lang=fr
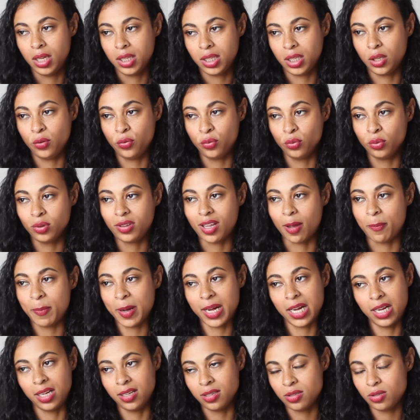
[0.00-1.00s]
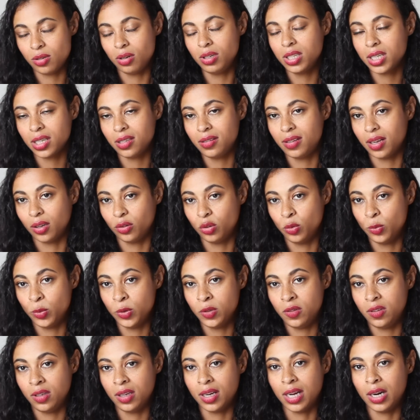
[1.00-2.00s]
qui font que t'as pas un seul critère de
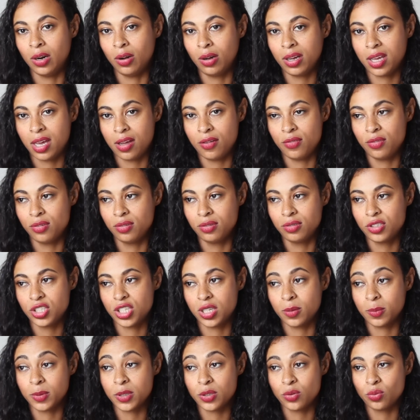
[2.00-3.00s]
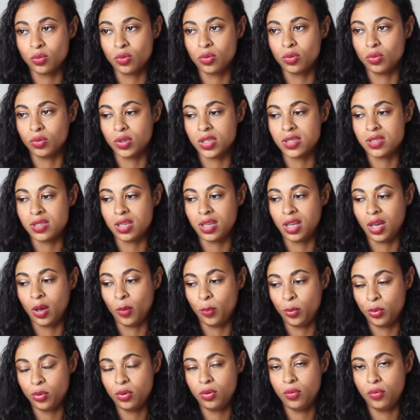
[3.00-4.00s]
beauté. Alors qu'avant, j'ai l'impression qu'on essayait
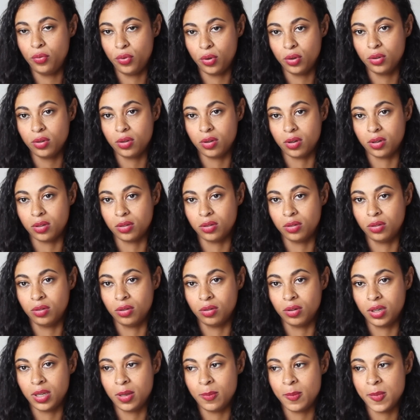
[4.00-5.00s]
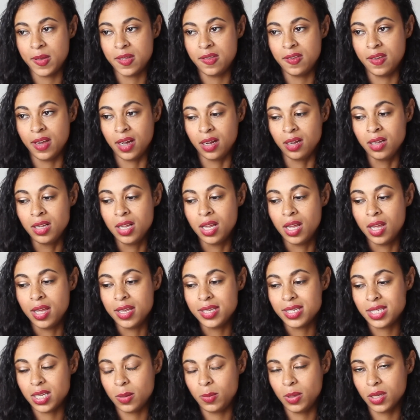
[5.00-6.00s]
un peu de vendre dans les médias.
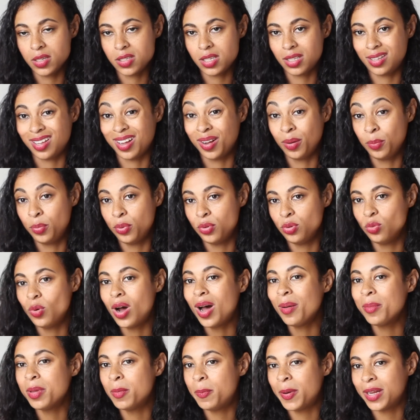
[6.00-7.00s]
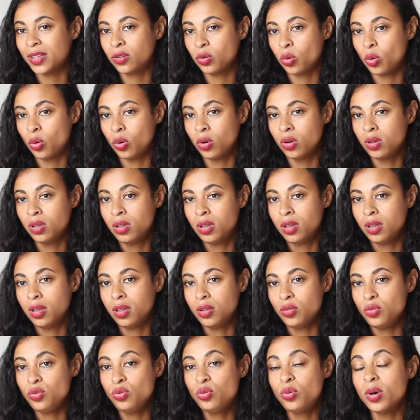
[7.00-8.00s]
C'est bien si t'es un peu noir, mais pas trop.
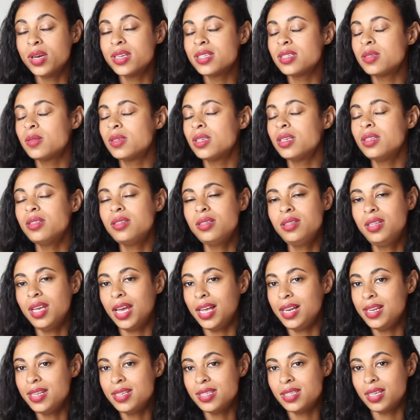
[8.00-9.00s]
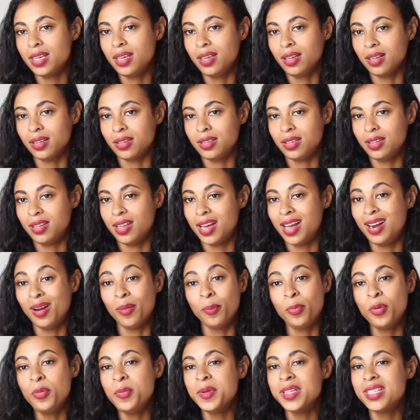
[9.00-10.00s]
Du coup, essayer d'idéaliser un idéal
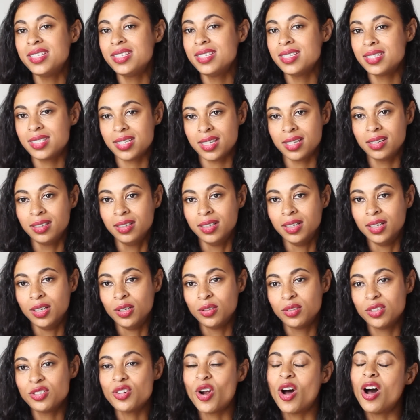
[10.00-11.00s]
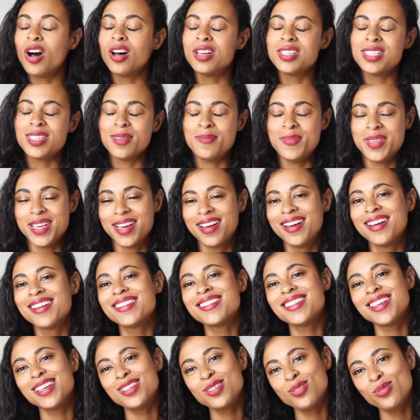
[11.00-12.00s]
un peu métissé. C'est genre, ah, c'est bien,
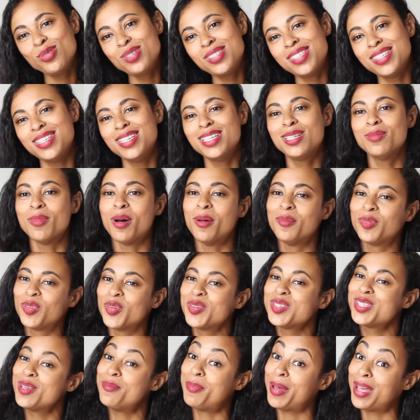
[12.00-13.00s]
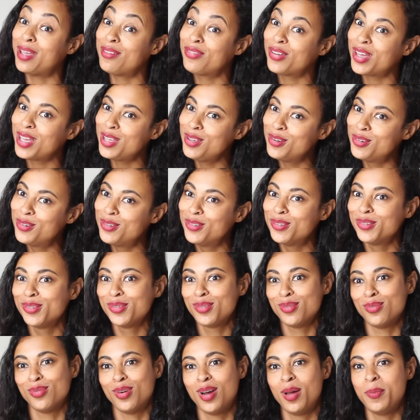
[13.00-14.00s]
c'est exotique, mais en même temps, c'est pas effrayant,
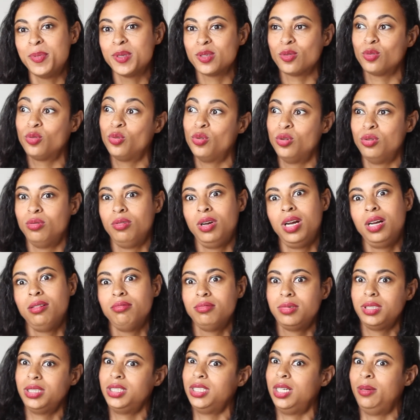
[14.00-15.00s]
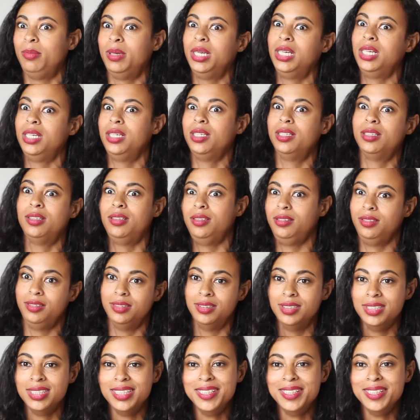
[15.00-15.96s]
tu vois, parce que trop noir, on sait jamais. Oh.